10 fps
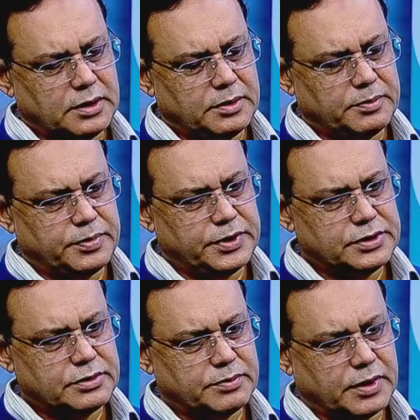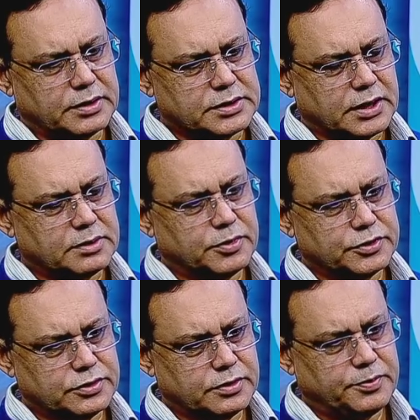এই বিশ সাত
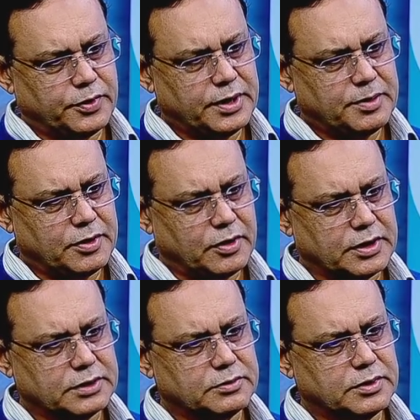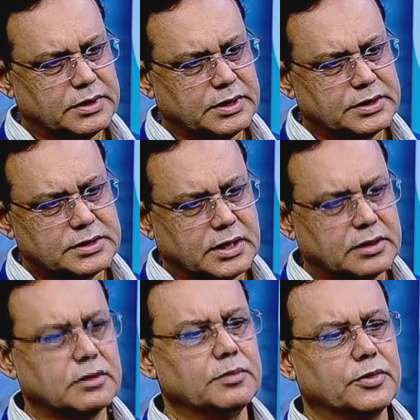বছর পরে আবার হঠাৎ করে তাদের
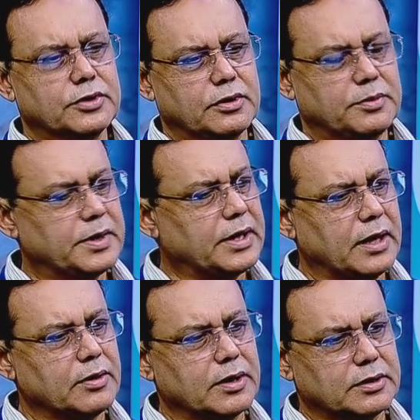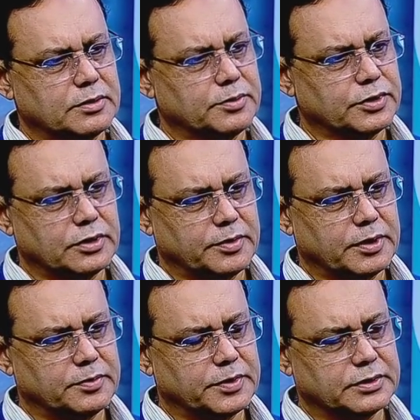সাত নম্বর দফা কেন এক নম্বর
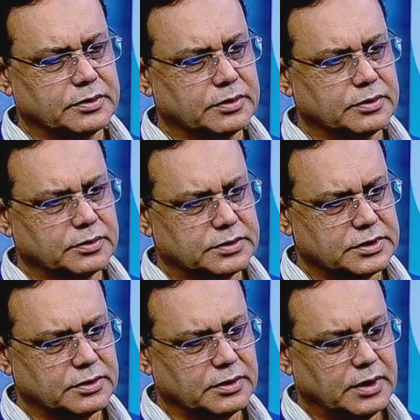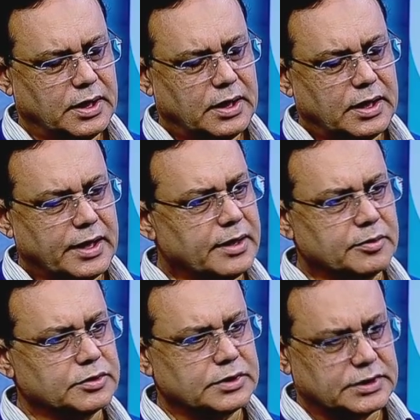দফায় রূপান্তরিত হচ্ছিল
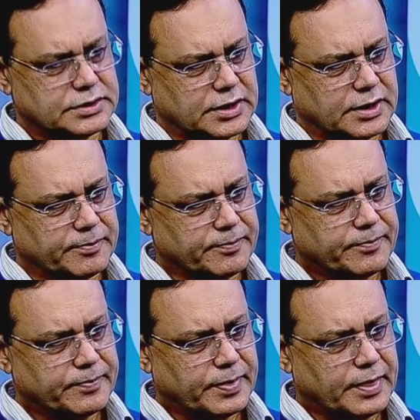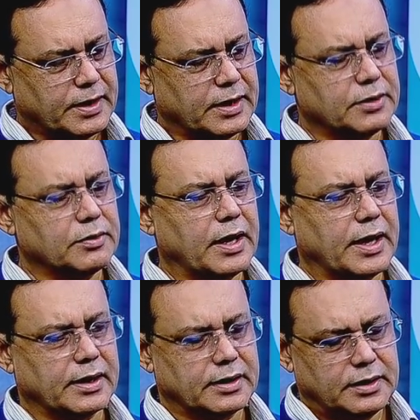এটা বোঝা যাচ্ছে না এটি হলো
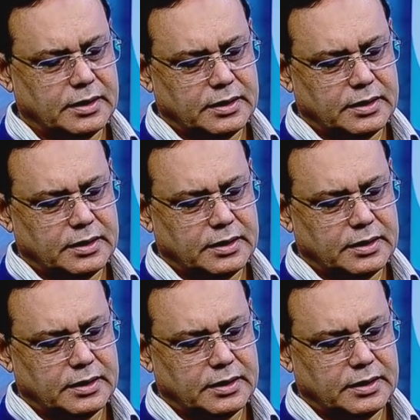এক